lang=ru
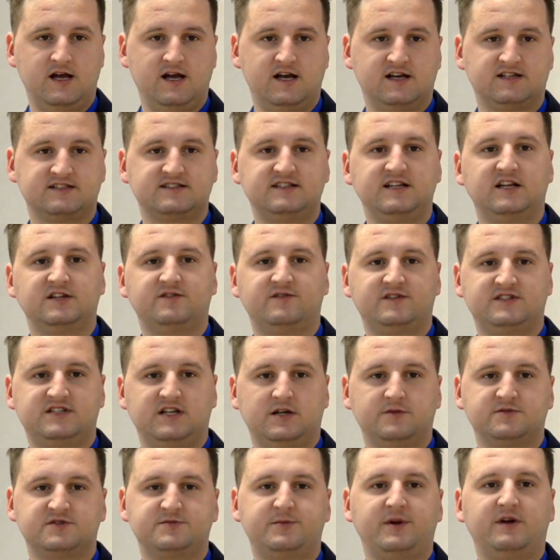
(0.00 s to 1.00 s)

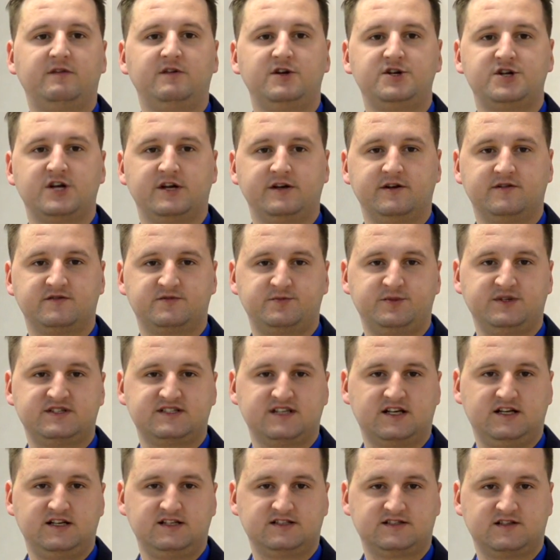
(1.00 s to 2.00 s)
Следователям с привлечением
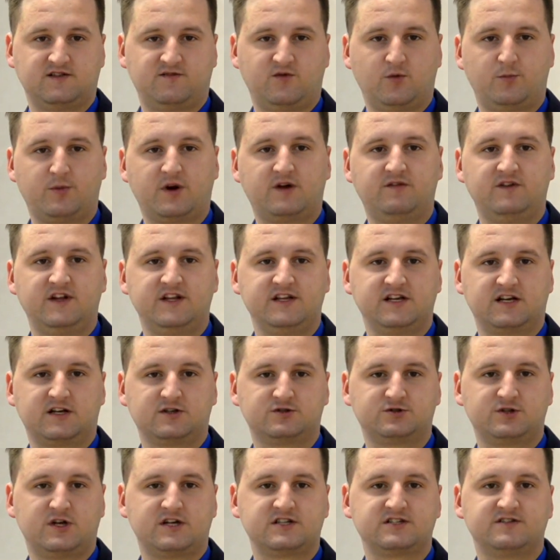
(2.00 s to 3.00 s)
специалистов Управления
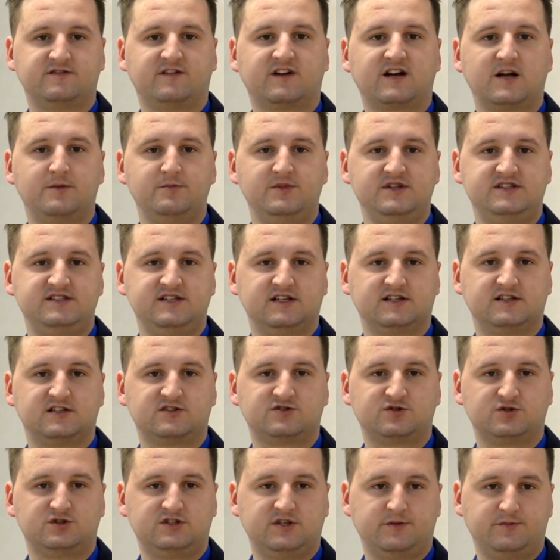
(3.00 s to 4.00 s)
Государственного комитета
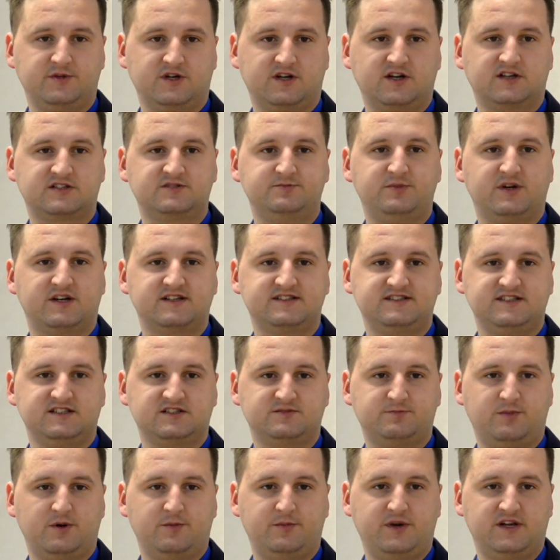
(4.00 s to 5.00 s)
судебных экспертиз
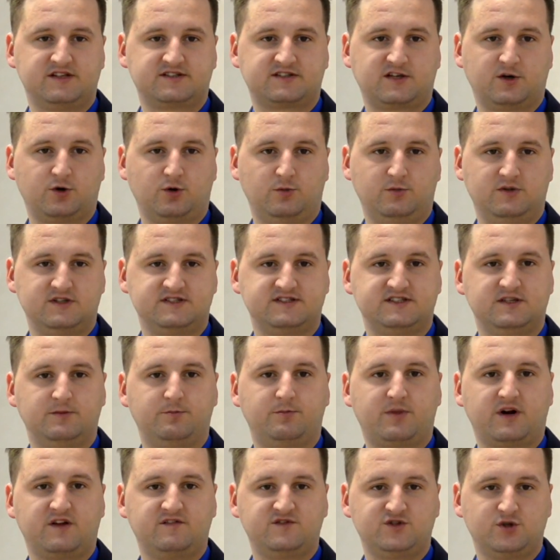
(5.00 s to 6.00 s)
по Брестской области
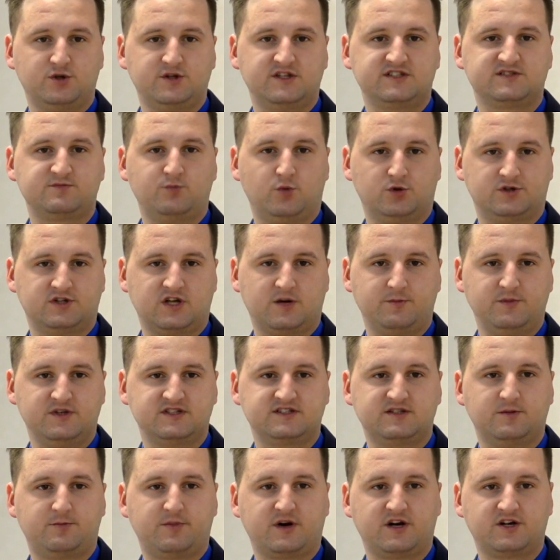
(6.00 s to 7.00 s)
проведен осмотр
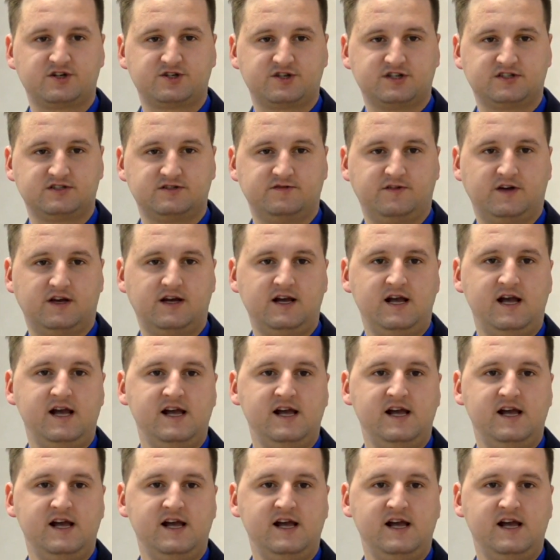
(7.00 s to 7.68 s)
места происшествия,